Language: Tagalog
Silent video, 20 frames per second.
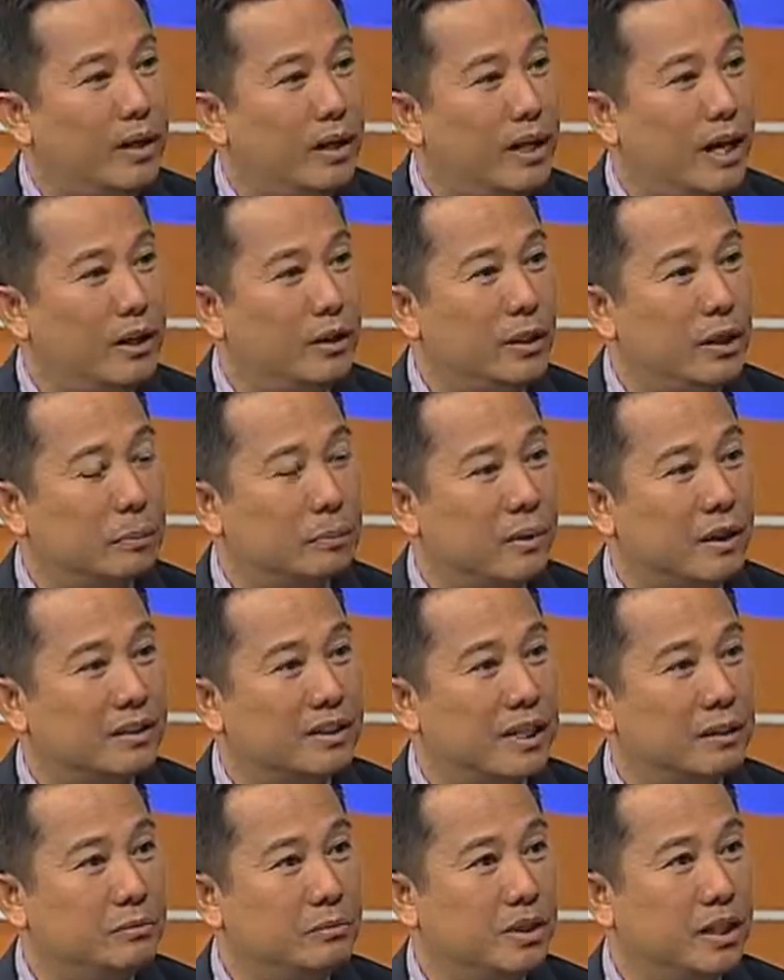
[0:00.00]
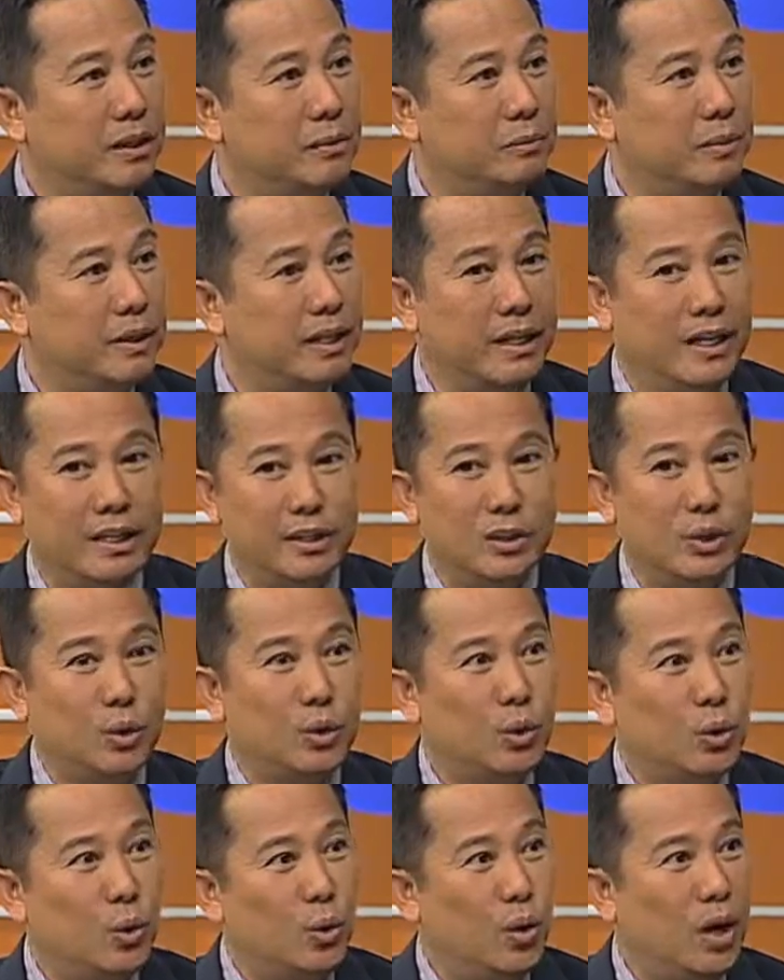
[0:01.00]
ka ng ano, eh, part-time job eh. Uh-huh.
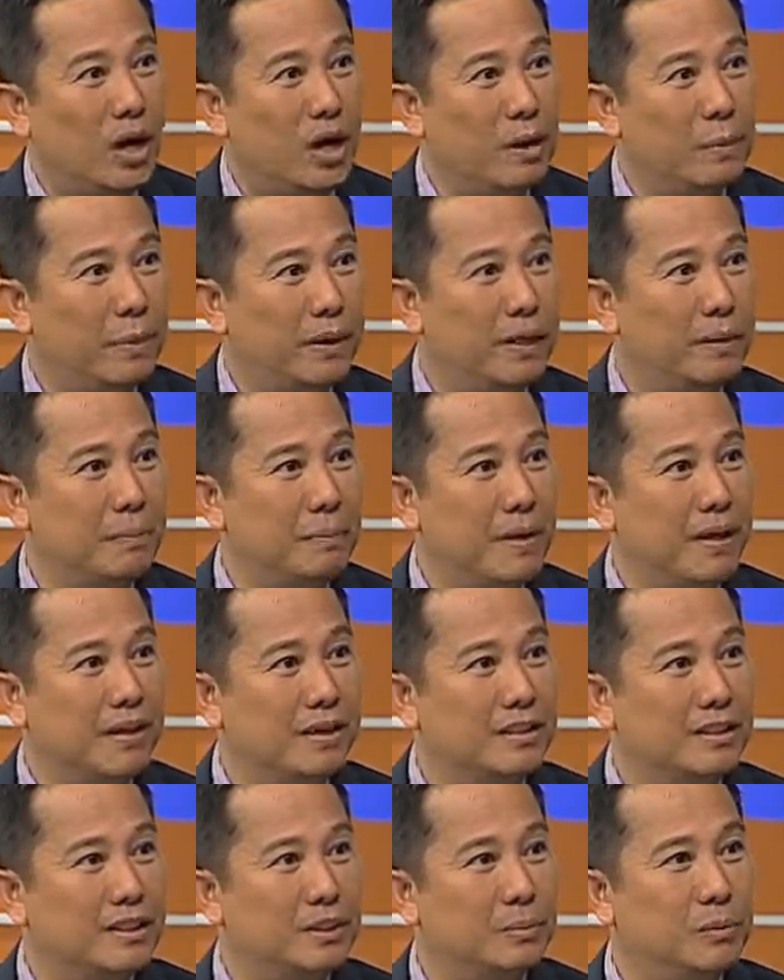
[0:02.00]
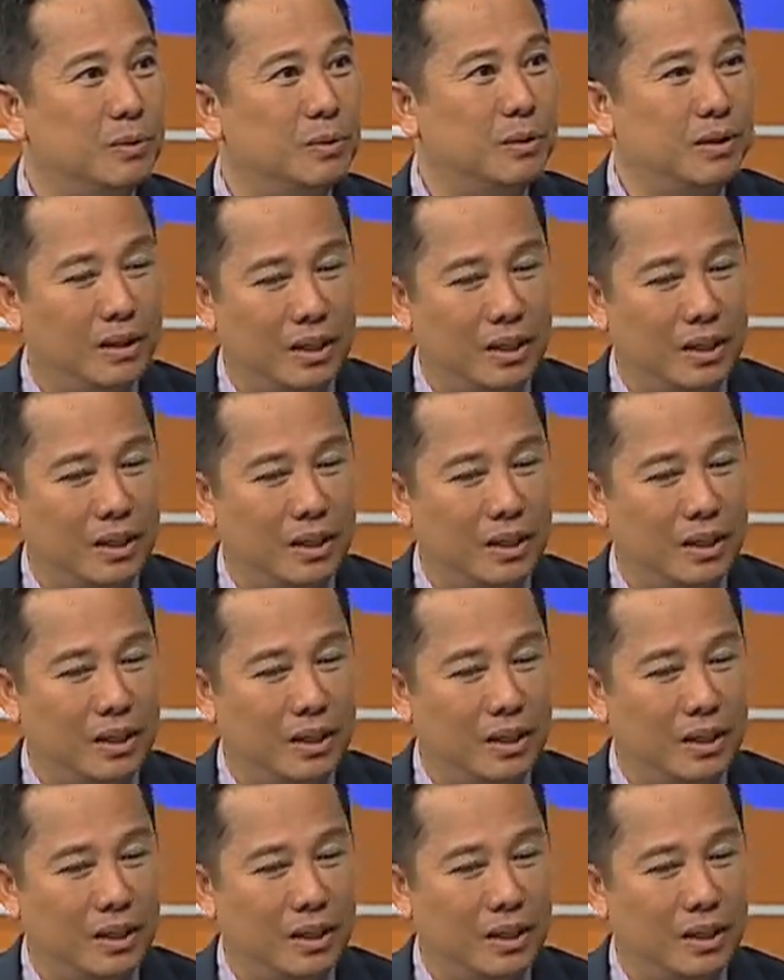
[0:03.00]
Tinutulungan ka pa ng parents mo.